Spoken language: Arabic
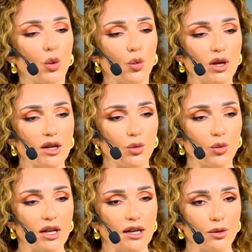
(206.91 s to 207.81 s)
وال
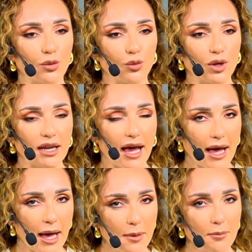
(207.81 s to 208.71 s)
وال
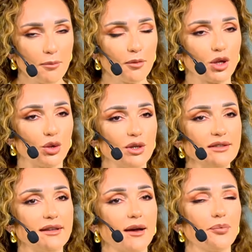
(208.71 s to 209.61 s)
والاهم انه
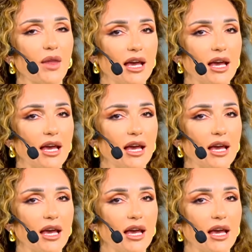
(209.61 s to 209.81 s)
انت